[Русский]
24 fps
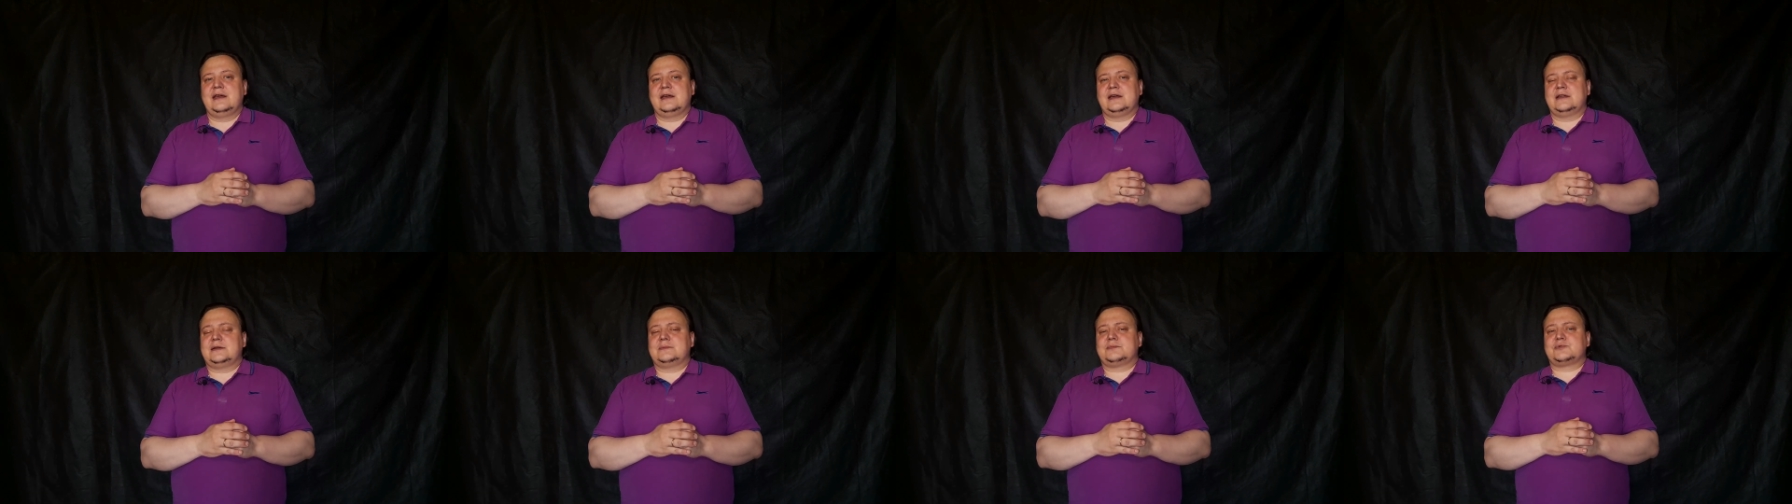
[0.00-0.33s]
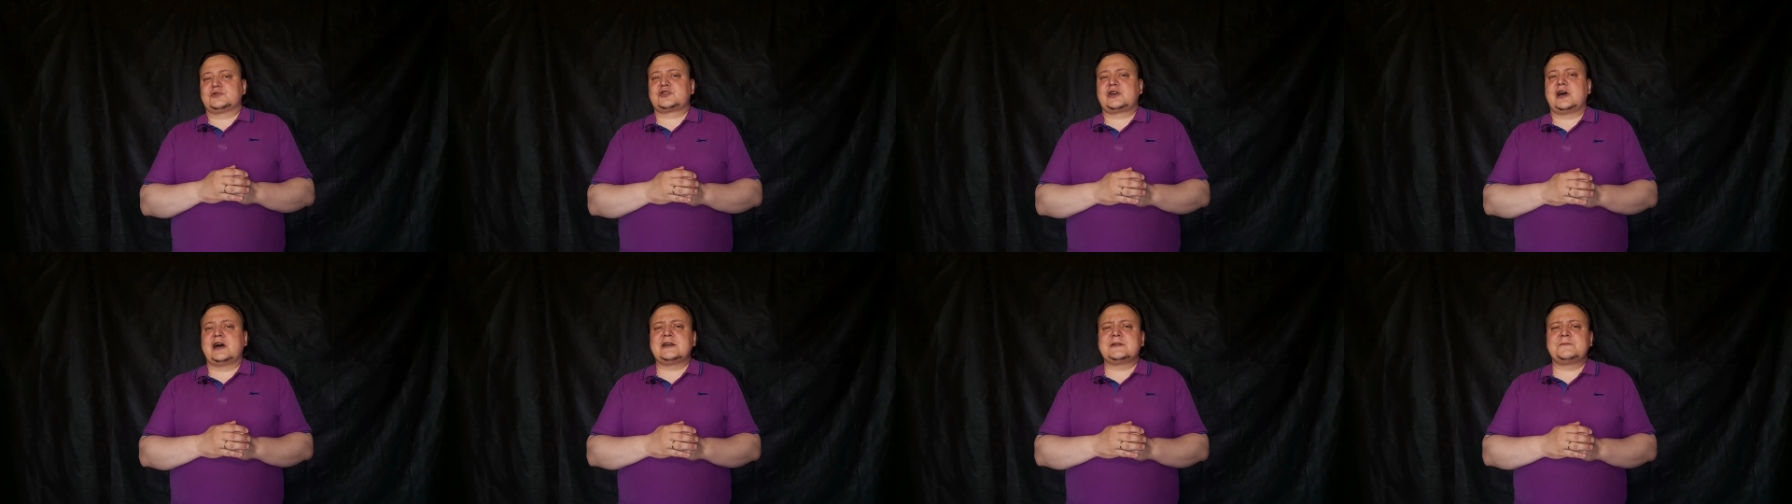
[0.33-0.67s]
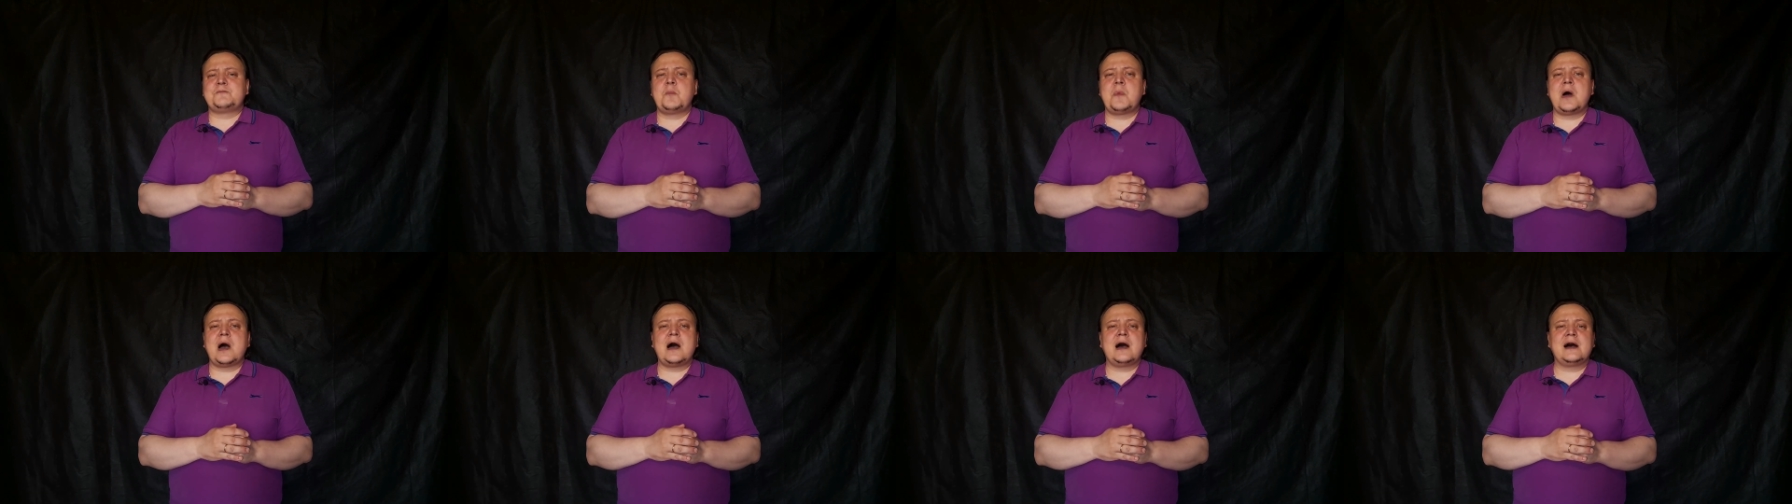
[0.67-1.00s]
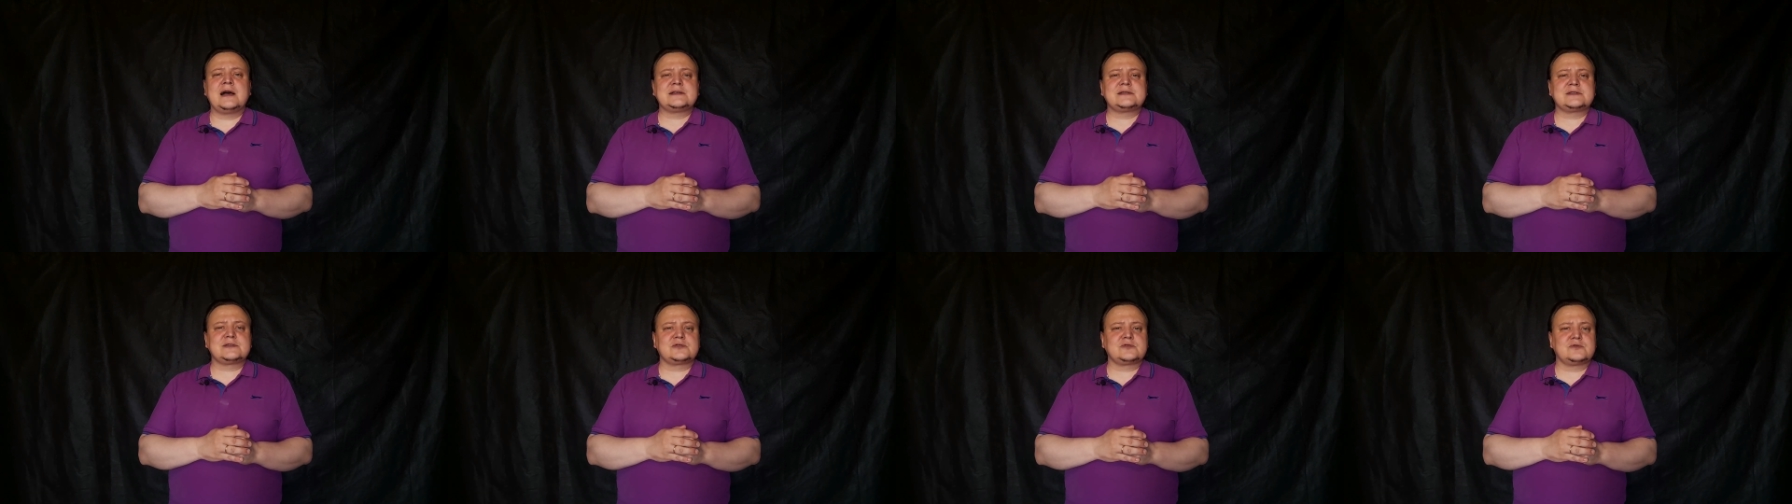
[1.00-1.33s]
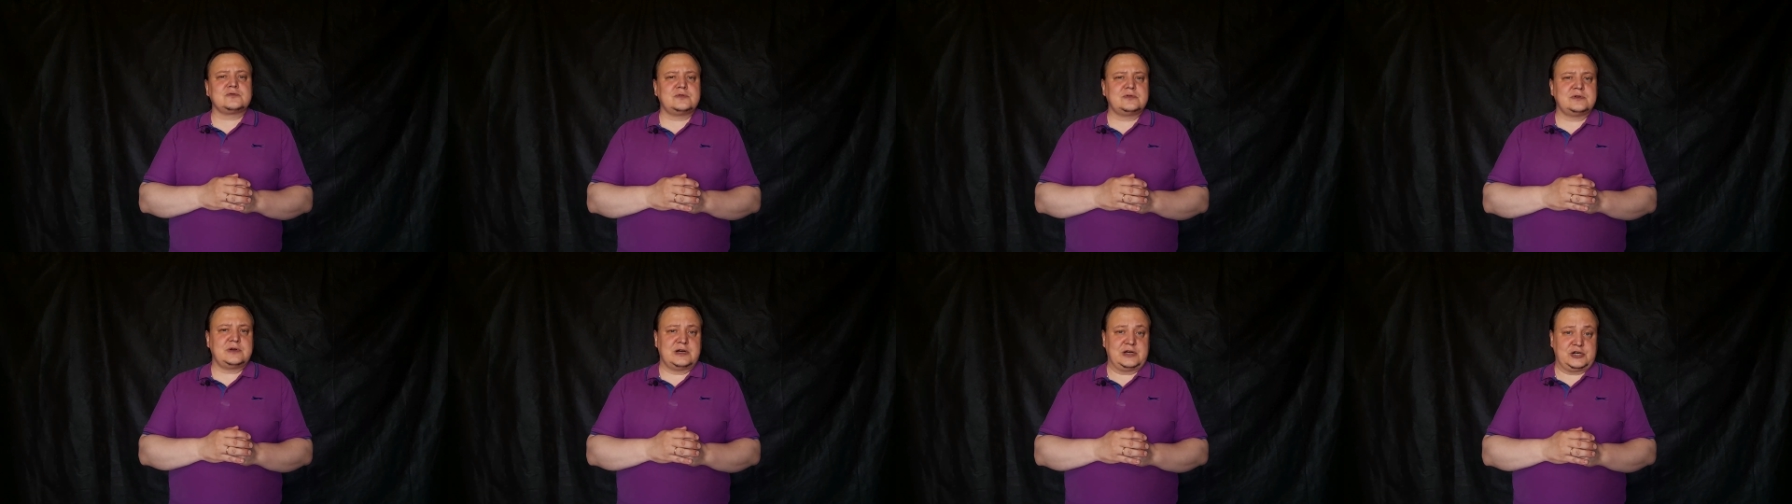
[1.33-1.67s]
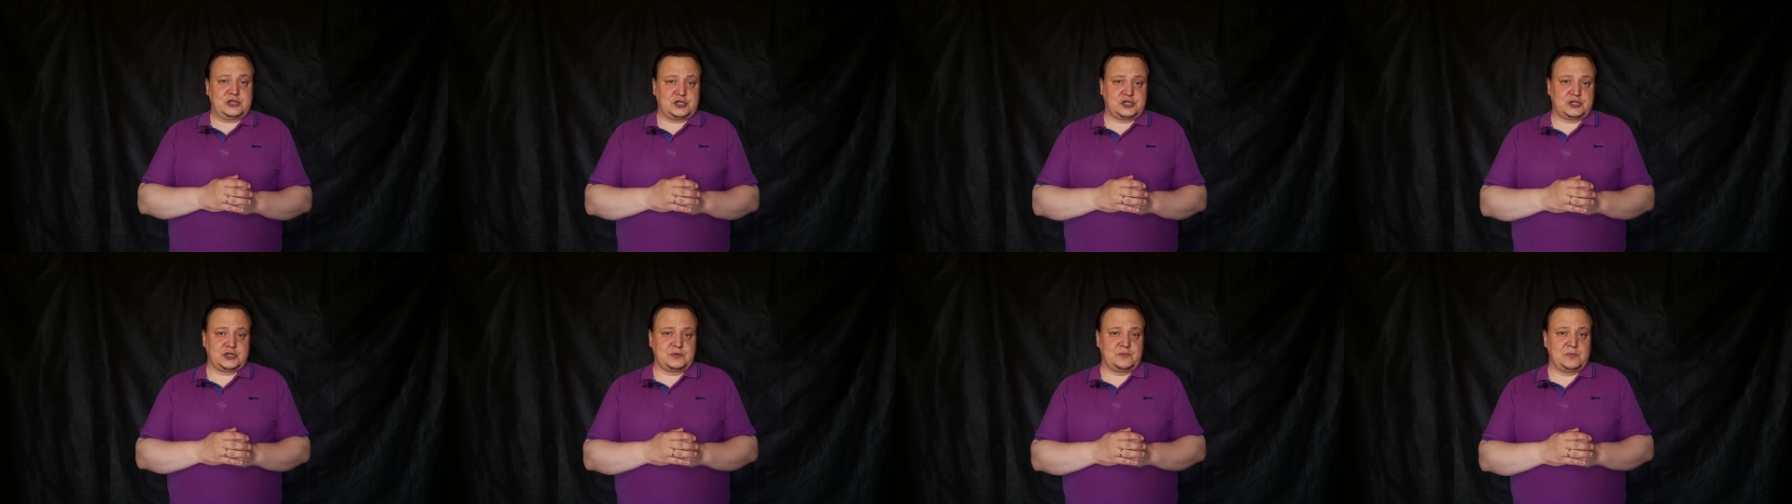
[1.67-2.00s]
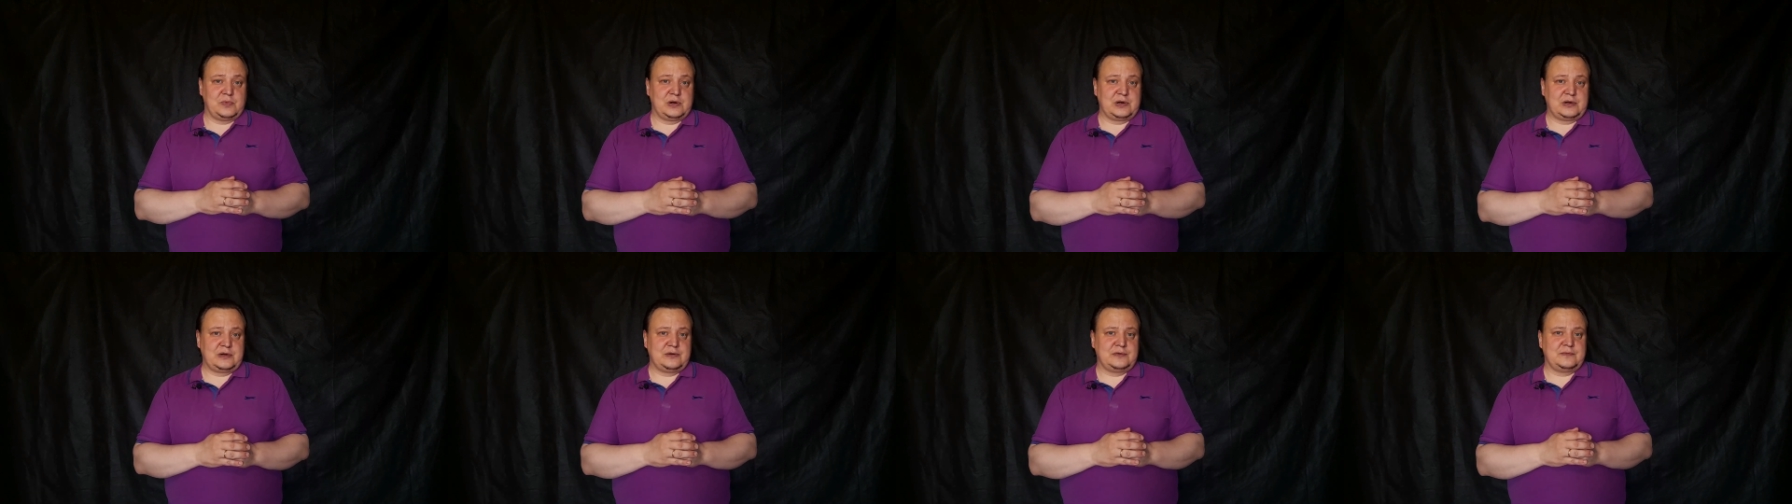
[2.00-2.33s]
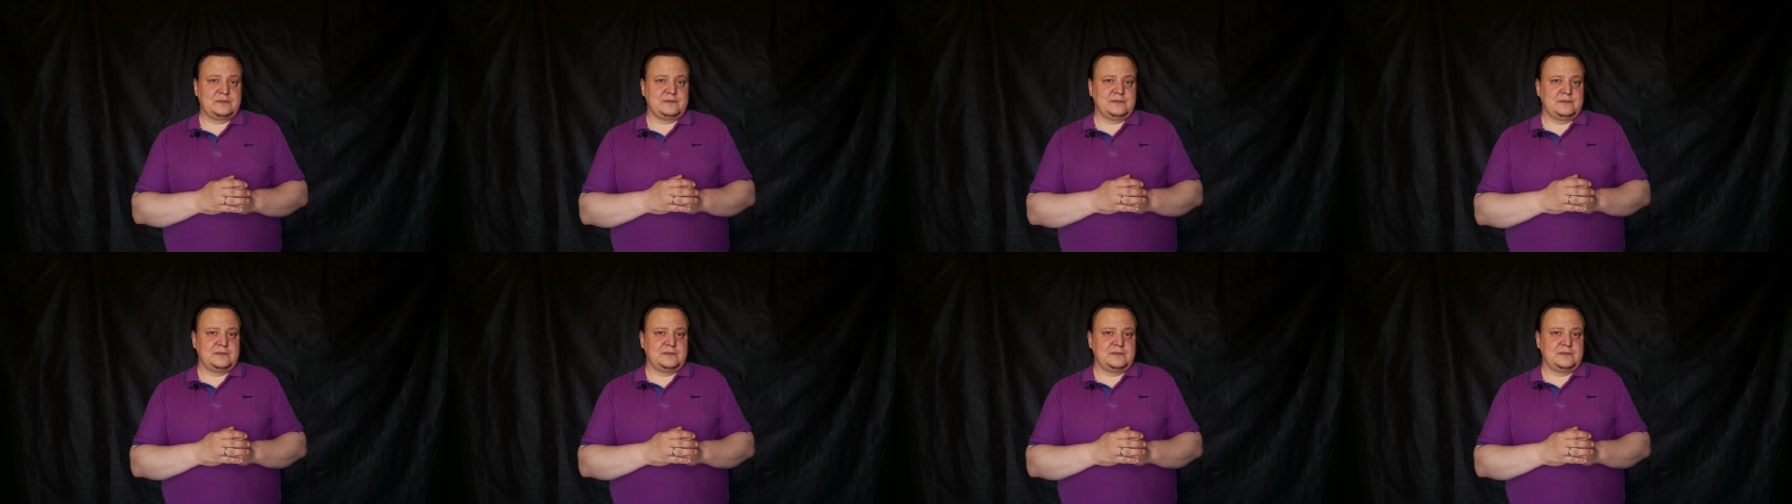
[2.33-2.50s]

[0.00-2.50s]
И допускает массу ошибок.